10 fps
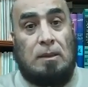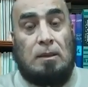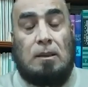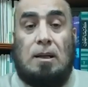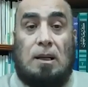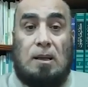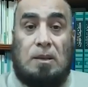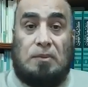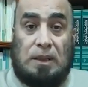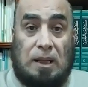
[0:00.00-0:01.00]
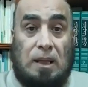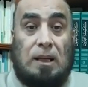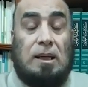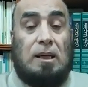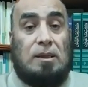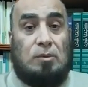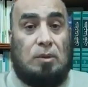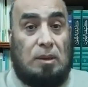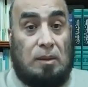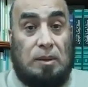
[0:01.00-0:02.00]
قال فتهيأت
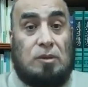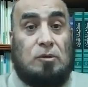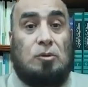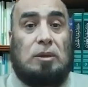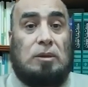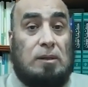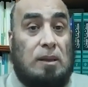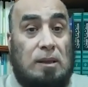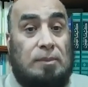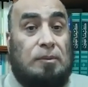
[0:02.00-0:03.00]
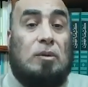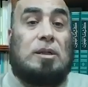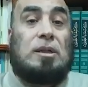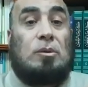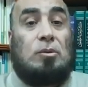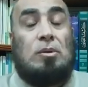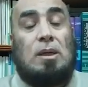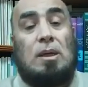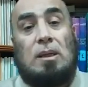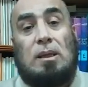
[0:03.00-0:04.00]
ولبست وتطيبت وجئت
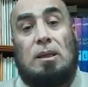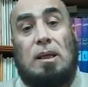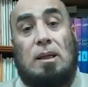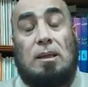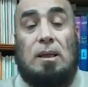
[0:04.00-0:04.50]
إلى